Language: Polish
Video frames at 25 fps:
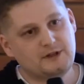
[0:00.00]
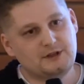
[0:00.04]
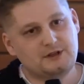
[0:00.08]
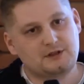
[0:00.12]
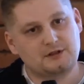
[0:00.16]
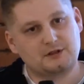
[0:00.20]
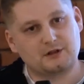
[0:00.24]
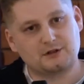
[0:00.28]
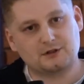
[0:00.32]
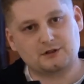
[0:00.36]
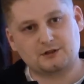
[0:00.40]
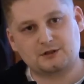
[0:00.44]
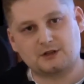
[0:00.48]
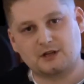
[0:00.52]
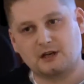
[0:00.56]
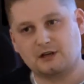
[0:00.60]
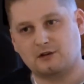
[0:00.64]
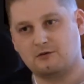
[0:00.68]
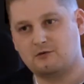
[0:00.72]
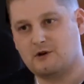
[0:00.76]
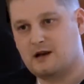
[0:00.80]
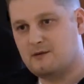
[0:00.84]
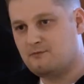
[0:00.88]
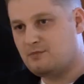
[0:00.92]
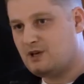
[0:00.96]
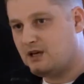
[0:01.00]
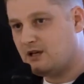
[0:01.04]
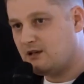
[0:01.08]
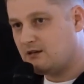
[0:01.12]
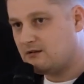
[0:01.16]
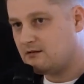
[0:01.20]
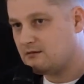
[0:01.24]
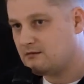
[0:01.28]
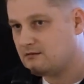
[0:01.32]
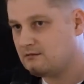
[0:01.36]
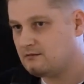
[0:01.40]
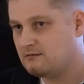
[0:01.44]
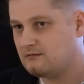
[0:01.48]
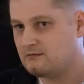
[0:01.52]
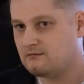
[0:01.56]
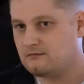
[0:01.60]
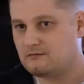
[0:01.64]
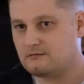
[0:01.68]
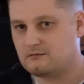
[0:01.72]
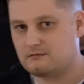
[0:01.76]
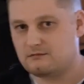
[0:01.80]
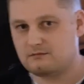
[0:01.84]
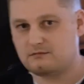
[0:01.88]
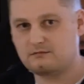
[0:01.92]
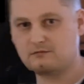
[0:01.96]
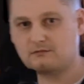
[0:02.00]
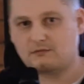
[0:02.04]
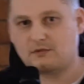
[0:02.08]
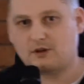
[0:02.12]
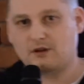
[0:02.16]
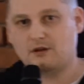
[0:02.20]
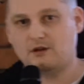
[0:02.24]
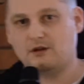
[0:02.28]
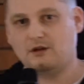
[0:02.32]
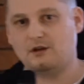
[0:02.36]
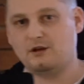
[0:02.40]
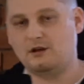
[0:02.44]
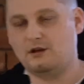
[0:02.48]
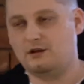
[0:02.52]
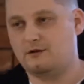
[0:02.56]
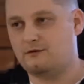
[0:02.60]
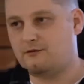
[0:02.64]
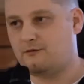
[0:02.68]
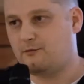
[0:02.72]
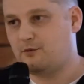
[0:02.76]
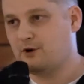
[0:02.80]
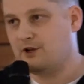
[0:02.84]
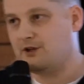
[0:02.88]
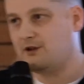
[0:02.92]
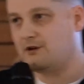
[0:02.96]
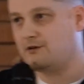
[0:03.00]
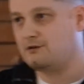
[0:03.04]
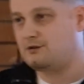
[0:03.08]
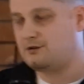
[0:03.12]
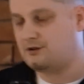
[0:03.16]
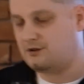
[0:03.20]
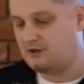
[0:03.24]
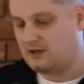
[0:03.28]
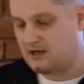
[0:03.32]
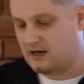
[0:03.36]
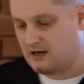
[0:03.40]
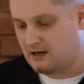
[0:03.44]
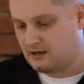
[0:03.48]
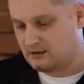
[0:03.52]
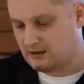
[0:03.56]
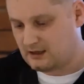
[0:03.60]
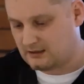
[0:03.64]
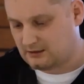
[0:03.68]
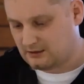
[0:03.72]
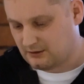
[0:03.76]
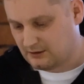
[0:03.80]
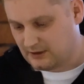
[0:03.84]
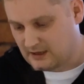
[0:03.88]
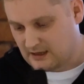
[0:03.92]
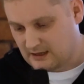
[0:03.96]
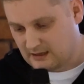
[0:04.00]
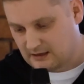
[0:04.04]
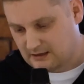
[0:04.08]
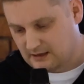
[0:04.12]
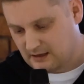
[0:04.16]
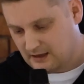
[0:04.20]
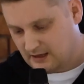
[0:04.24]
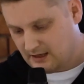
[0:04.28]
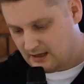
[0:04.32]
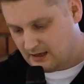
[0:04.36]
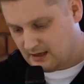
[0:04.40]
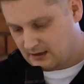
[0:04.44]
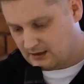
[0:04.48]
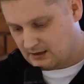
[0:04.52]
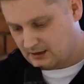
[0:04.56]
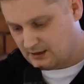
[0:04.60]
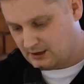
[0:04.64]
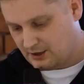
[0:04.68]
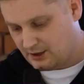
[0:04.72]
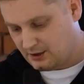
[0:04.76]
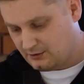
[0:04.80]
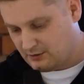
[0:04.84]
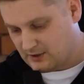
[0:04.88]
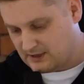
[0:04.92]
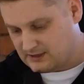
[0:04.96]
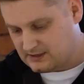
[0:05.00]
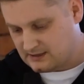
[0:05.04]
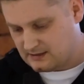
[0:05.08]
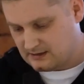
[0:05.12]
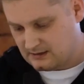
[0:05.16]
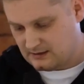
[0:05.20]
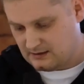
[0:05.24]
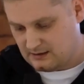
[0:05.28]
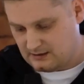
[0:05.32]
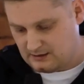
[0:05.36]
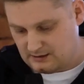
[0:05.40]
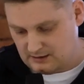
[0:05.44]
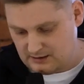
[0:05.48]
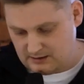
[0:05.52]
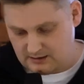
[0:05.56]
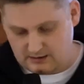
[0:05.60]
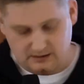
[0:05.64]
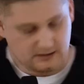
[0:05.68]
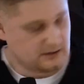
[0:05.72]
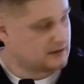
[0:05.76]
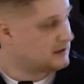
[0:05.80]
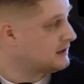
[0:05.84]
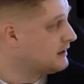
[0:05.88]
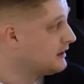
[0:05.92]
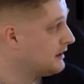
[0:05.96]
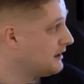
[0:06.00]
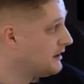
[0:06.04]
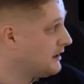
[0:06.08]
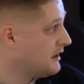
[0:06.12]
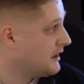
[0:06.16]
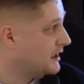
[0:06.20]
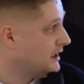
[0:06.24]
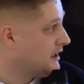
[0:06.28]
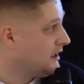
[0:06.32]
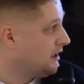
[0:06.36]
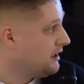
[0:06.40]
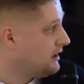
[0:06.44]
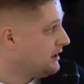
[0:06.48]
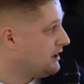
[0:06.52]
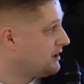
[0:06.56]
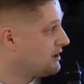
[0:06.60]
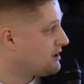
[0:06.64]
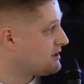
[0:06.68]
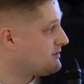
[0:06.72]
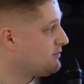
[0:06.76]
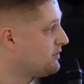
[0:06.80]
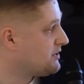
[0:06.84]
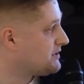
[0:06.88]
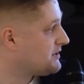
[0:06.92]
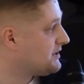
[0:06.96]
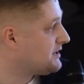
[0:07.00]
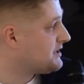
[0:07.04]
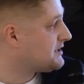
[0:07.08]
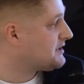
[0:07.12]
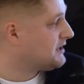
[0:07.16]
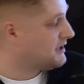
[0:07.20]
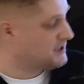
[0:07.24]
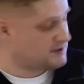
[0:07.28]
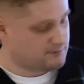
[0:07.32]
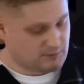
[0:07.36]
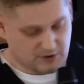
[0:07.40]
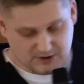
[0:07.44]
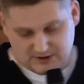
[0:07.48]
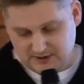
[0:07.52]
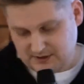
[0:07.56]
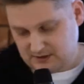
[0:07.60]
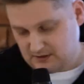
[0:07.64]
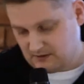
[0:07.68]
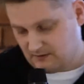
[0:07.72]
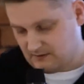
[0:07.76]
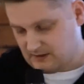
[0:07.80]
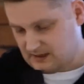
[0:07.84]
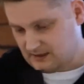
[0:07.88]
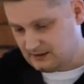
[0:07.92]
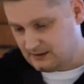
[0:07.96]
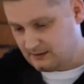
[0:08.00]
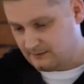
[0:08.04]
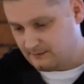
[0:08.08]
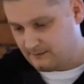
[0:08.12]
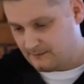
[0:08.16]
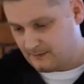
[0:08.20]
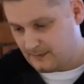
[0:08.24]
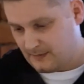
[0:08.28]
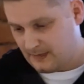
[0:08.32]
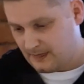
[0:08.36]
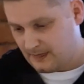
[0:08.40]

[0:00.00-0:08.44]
wejść troszeczkę głębiej i wpłynąć na, na to, jak ten request i, e, i response jest, jest procesowany.